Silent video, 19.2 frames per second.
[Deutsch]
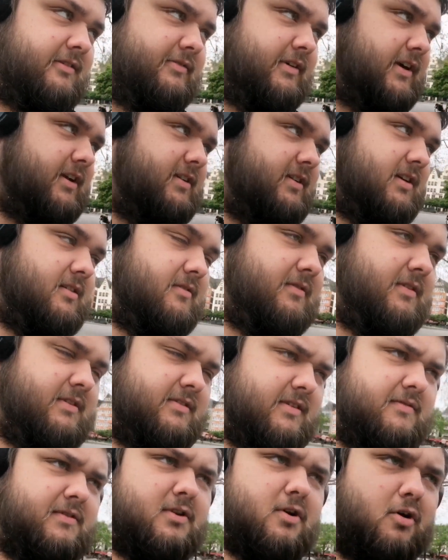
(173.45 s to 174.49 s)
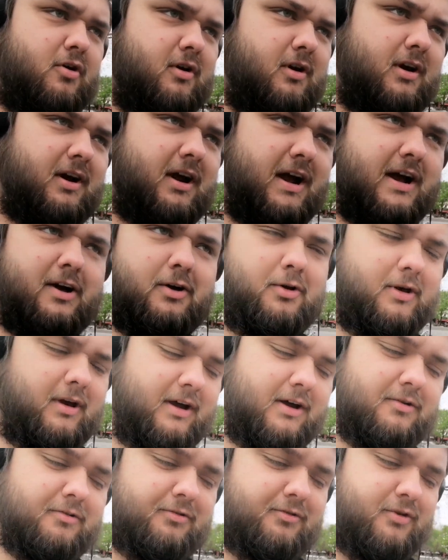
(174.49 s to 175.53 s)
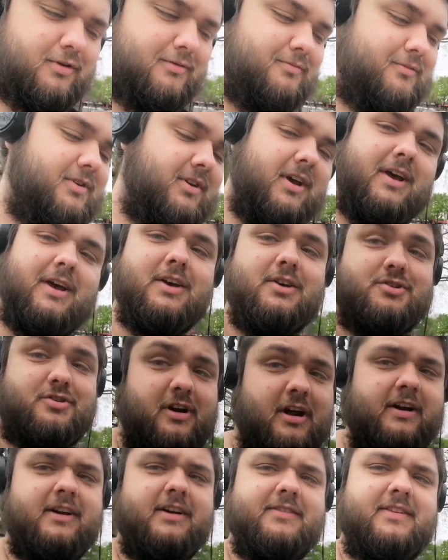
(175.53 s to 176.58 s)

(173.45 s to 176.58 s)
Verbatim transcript: Das werdet ihr, wenn dieser Vlog ra rauskommt, schon lange